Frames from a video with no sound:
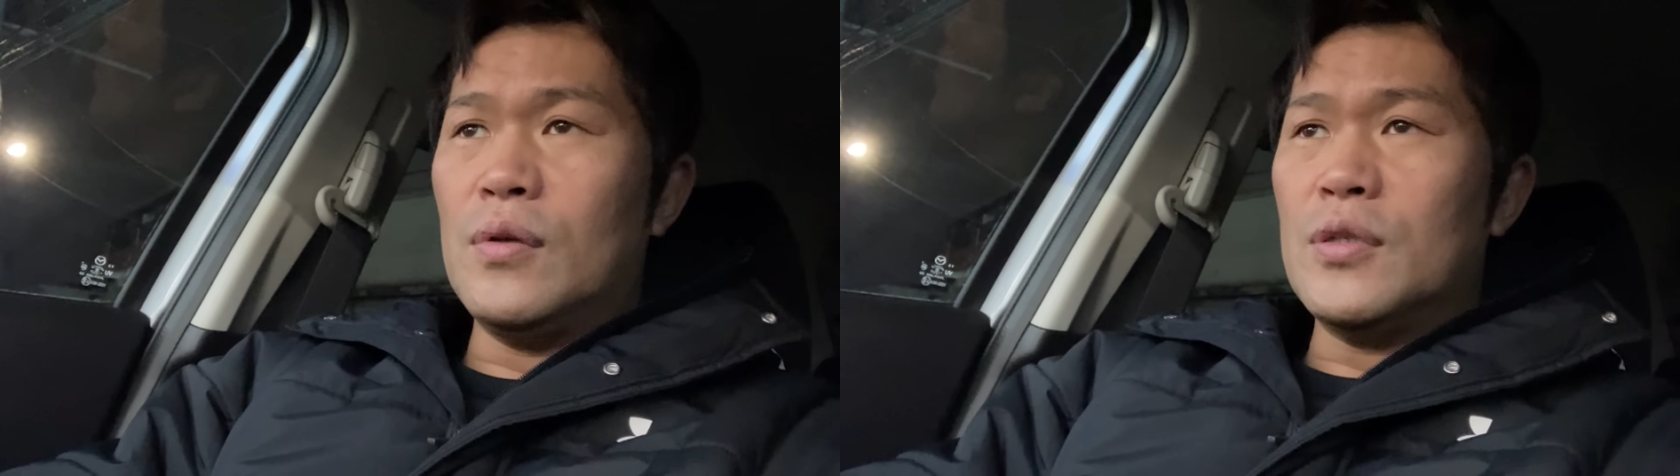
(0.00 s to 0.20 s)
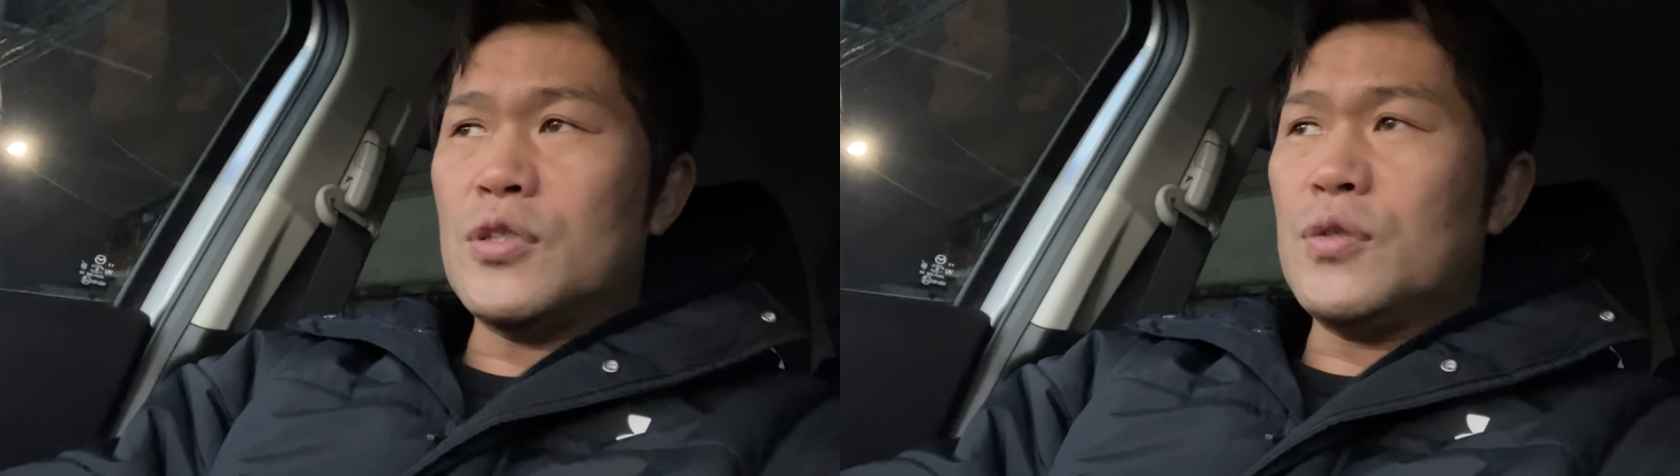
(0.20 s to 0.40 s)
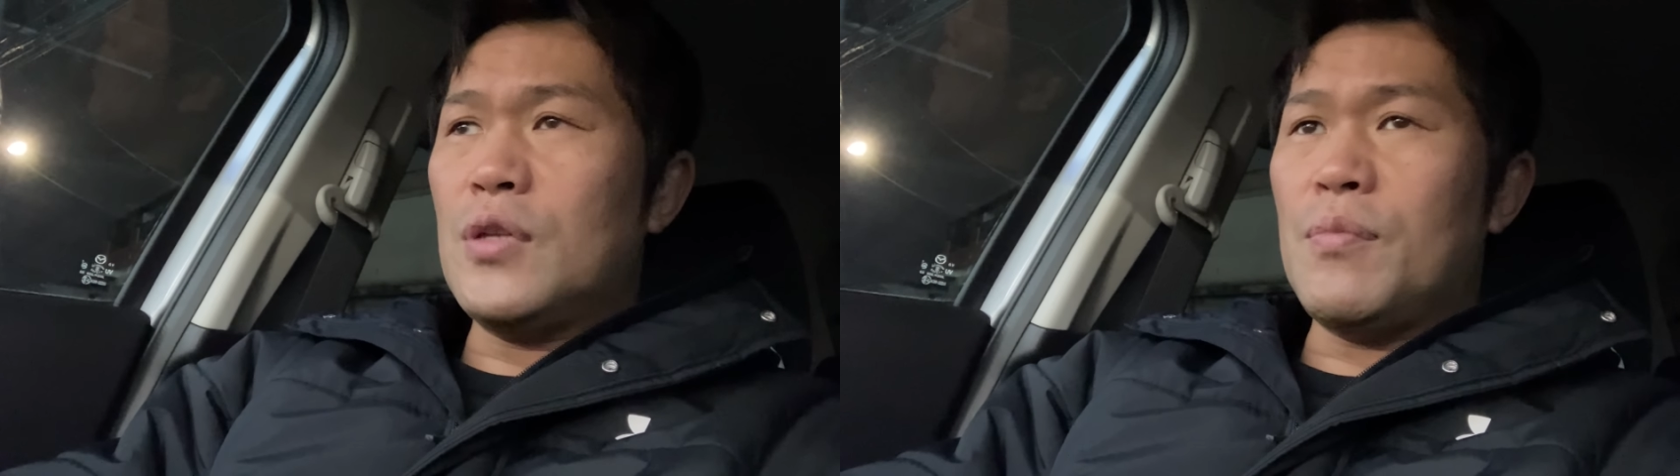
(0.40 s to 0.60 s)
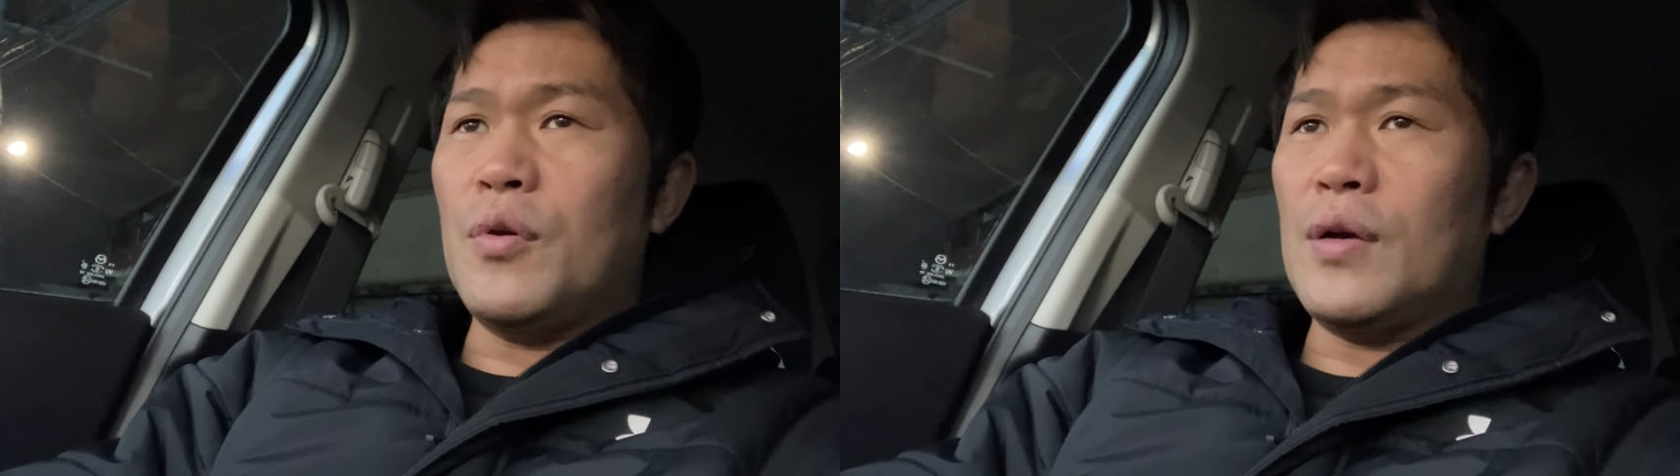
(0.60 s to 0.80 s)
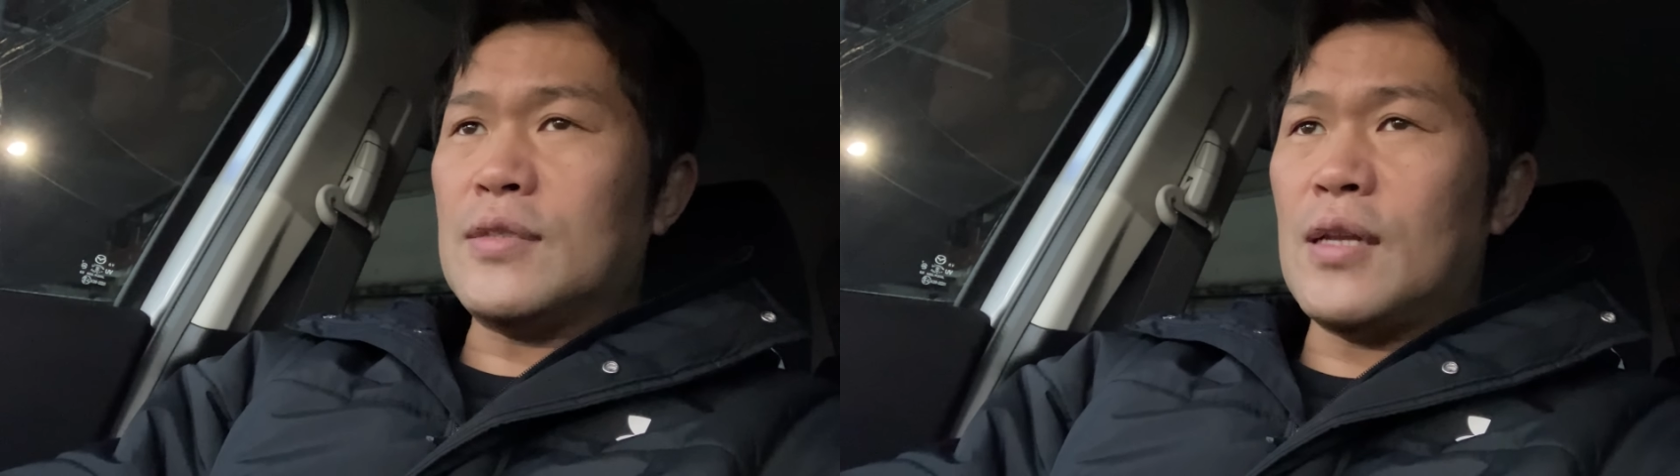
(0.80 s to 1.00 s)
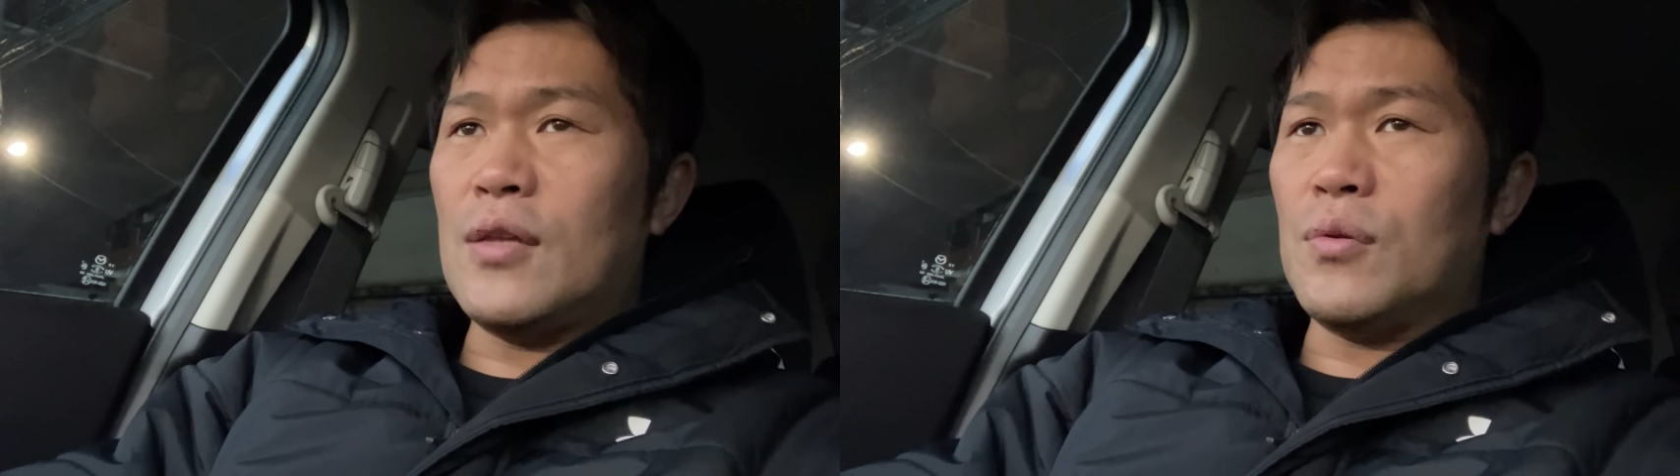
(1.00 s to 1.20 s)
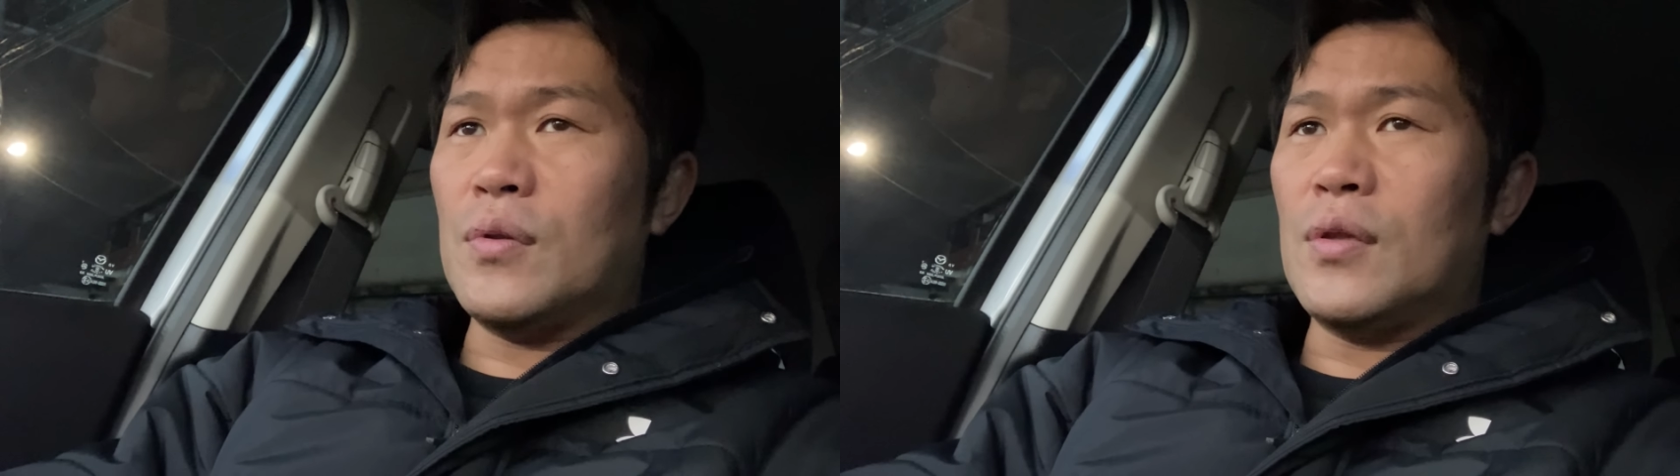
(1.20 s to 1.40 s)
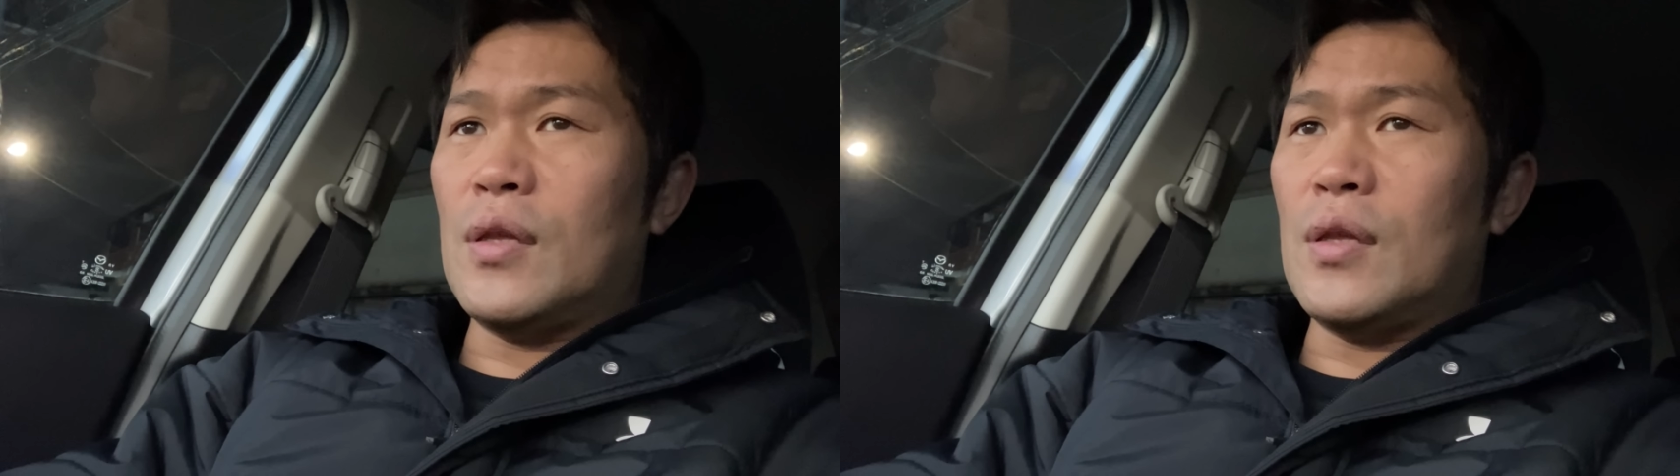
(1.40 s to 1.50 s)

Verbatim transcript: すぐに病院行かせないとっ